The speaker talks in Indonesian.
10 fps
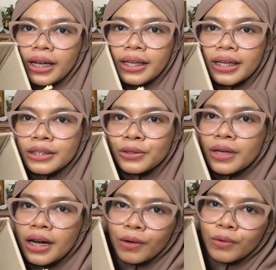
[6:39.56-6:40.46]
yang ini
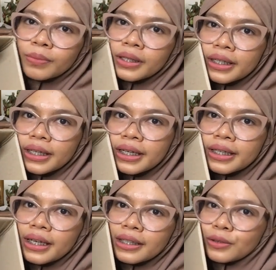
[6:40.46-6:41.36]
juga aku
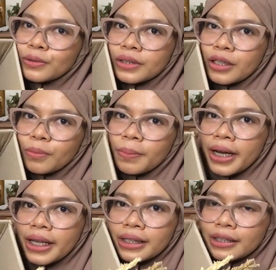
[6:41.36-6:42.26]
belinya langsung satu
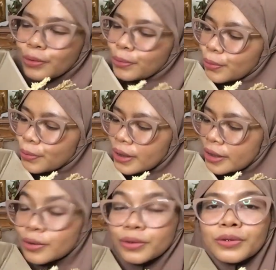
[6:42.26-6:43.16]
paket gitu
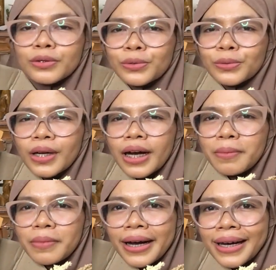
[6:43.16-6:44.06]
dan jujur suka
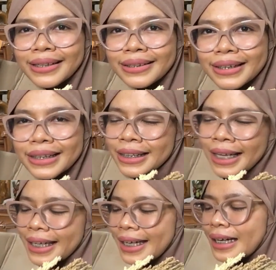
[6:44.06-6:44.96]
banget
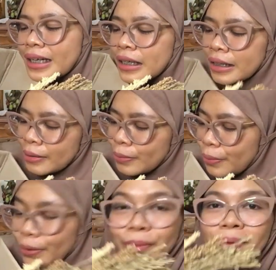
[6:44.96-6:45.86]
kayak
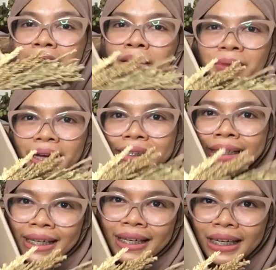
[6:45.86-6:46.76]
ini menang
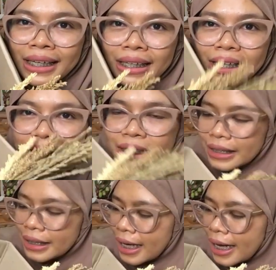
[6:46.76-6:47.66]
banyak
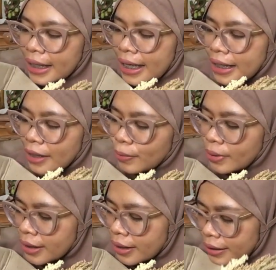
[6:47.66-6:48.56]
ini harganya tuh
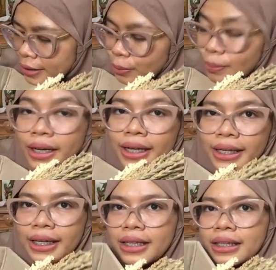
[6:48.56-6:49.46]
nggak terlalu
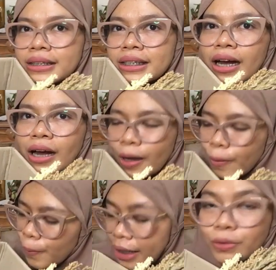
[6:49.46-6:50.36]
mahal ya
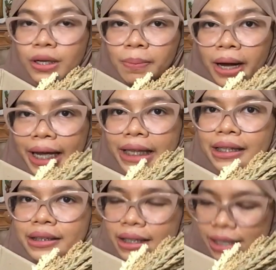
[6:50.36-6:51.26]
terjangkau karena udah paket
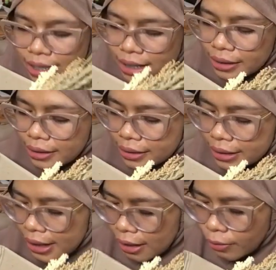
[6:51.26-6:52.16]
jadi
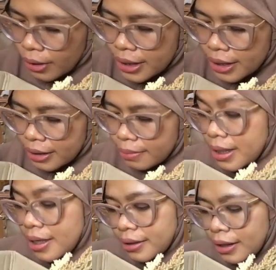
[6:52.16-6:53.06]
isinya tuh ada
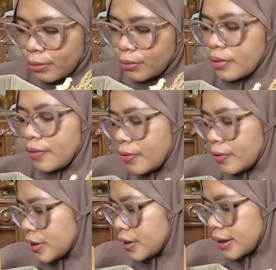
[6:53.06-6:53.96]
lebih dari satu of
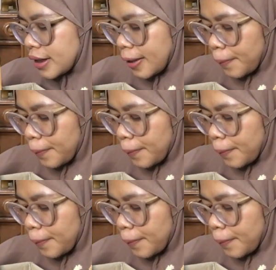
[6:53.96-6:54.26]
course